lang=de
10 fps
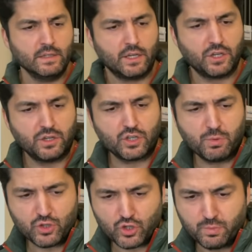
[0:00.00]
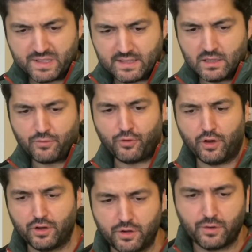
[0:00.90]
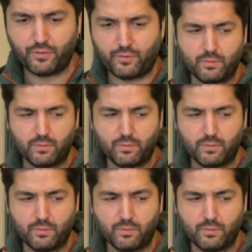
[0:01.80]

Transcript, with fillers: Äh, ich möchte euch ein bisschen äh,